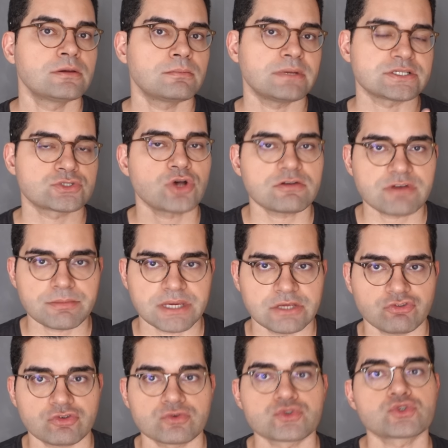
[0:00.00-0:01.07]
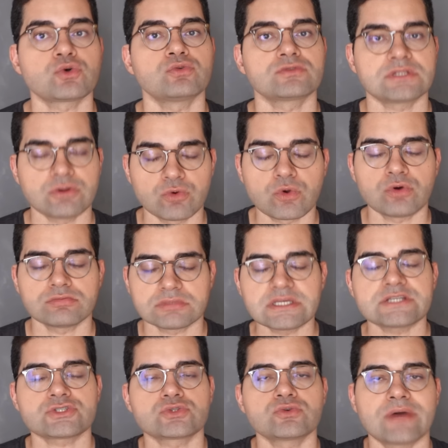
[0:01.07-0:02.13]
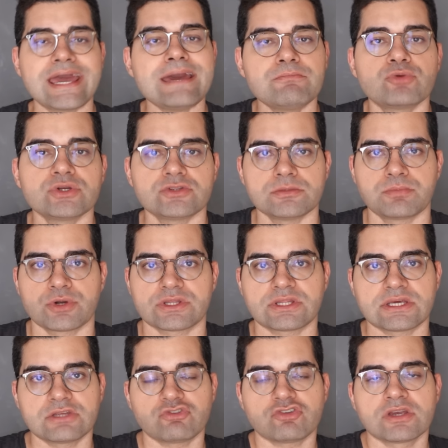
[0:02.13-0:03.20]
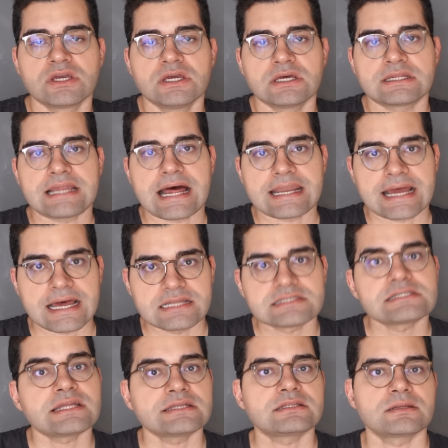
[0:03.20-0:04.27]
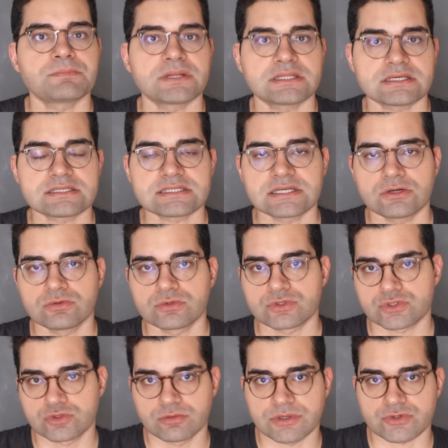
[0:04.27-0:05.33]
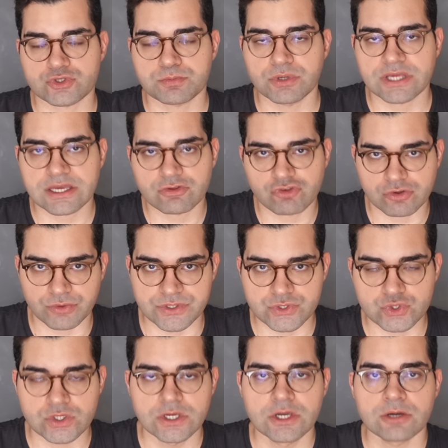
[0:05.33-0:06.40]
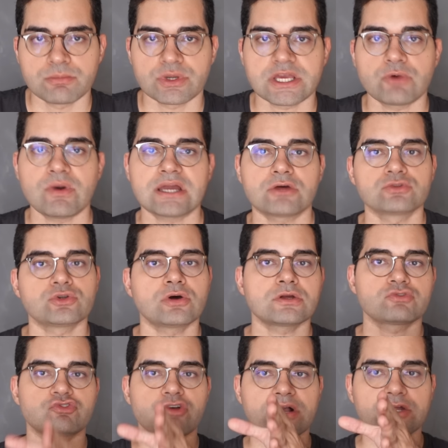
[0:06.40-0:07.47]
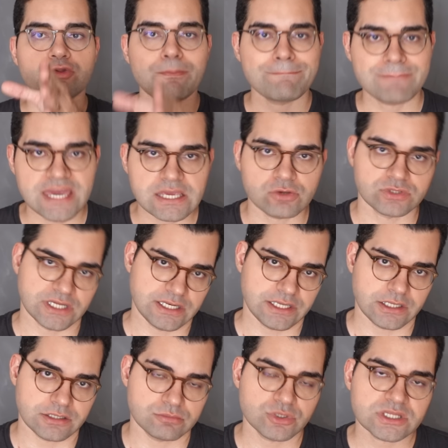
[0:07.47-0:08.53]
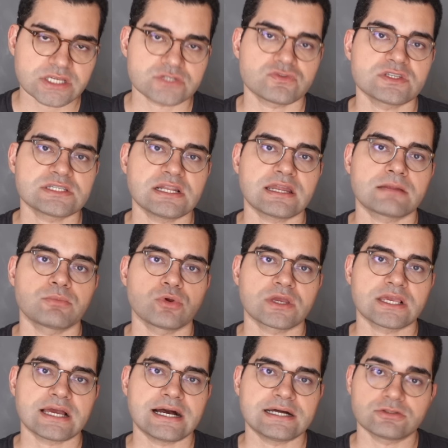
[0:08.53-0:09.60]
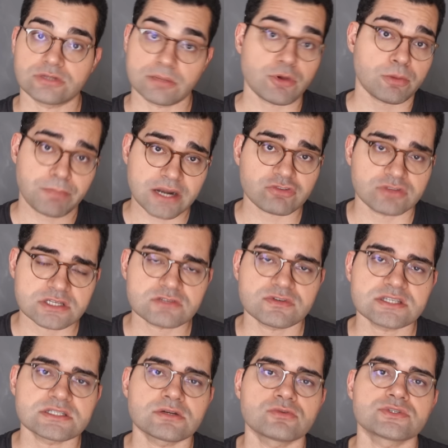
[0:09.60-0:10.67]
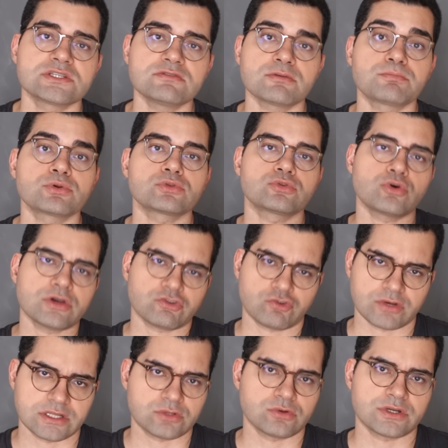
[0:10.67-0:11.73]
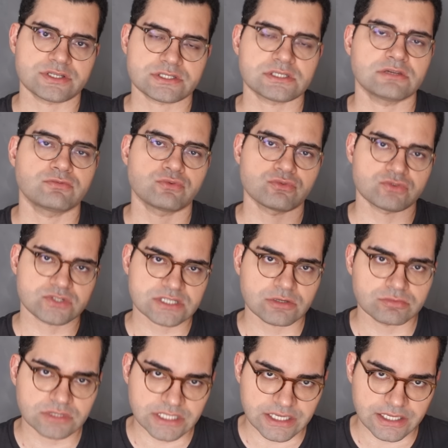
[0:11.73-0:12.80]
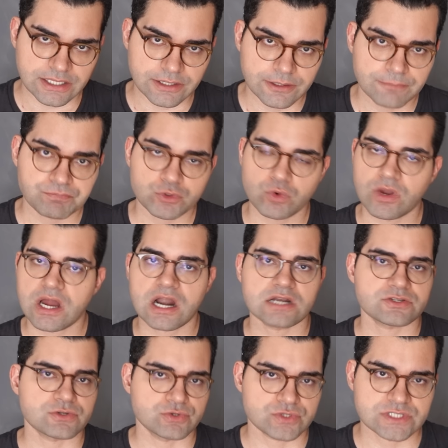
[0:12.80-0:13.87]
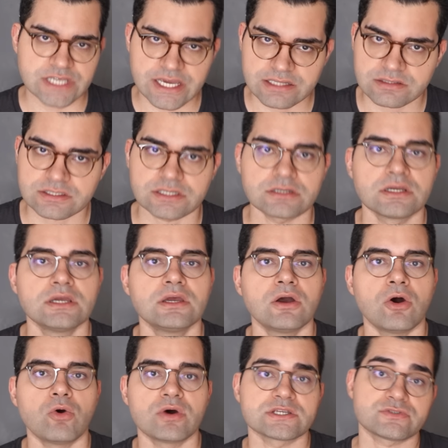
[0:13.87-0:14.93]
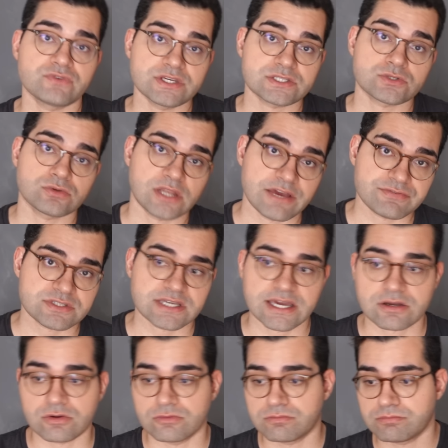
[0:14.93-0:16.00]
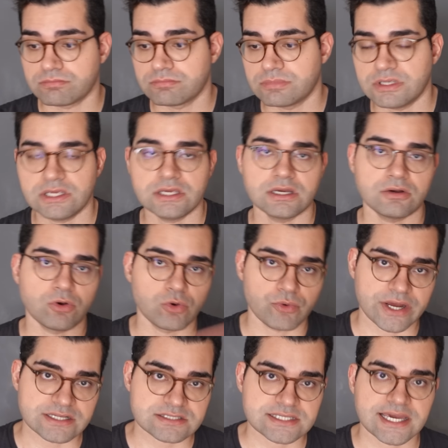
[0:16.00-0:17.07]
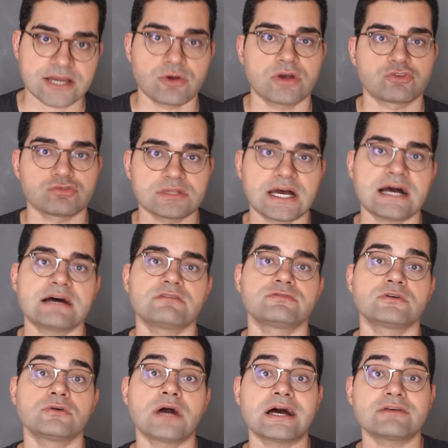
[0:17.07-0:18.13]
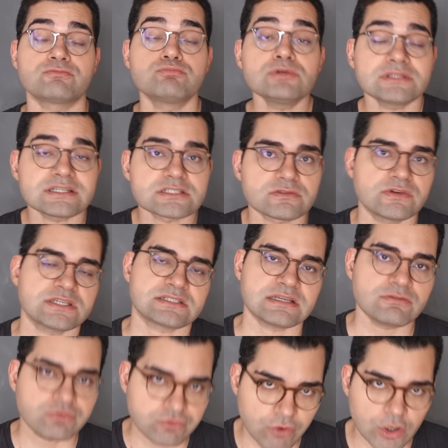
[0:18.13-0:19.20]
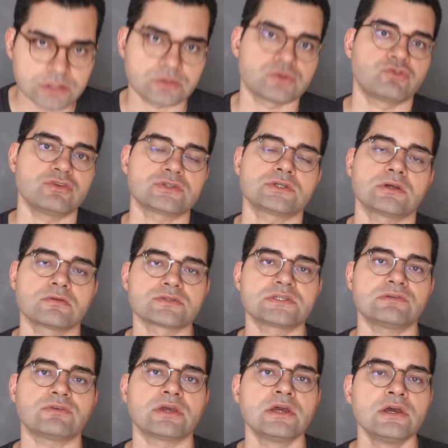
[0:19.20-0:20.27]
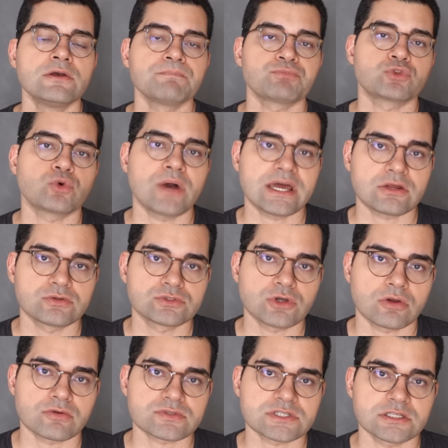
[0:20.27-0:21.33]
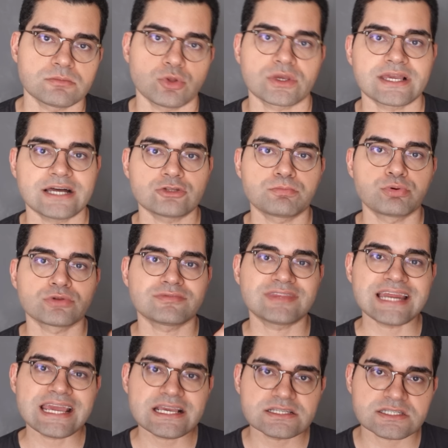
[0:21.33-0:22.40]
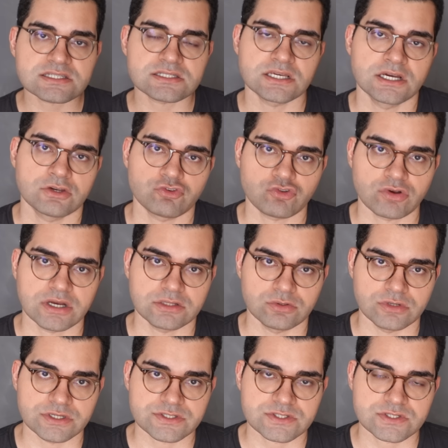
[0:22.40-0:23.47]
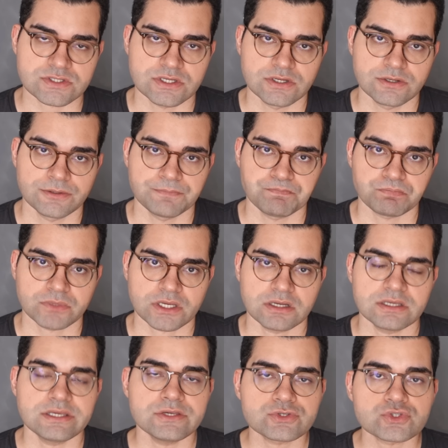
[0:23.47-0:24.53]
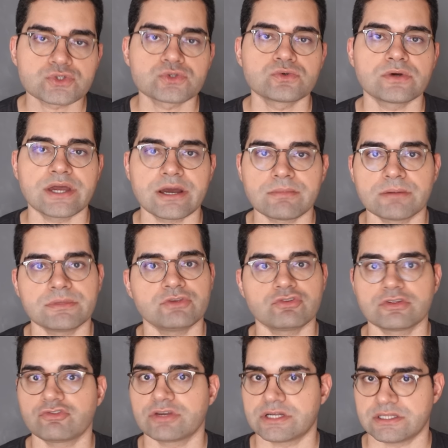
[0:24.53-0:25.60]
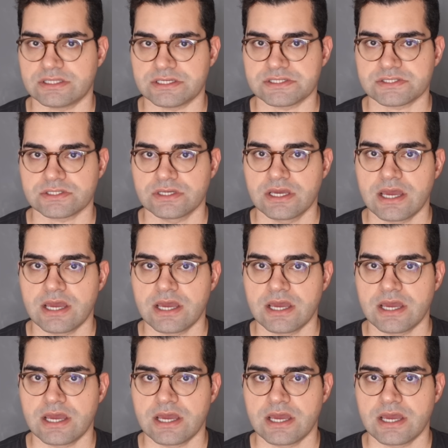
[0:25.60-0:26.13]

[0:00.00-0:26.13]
Mas, novamente, os, o contexto é muito importante na análise e na interpretação dos números. Por que, que eu digo isso? Porque o Aaron Donald joga no meio da linha. Muitas vezes ele era bloqueado, na maior parte das vezes, inclusive, por dois jogadores em função dele. Um guard e um center, ou às vezes o left tackle ia, ou o right tackle ajudava. Muitas vezes tem fotos disso, inclusive, do Aaron Donald sendo bloqueado por três jogadores. Isso é uma medida de grandeza.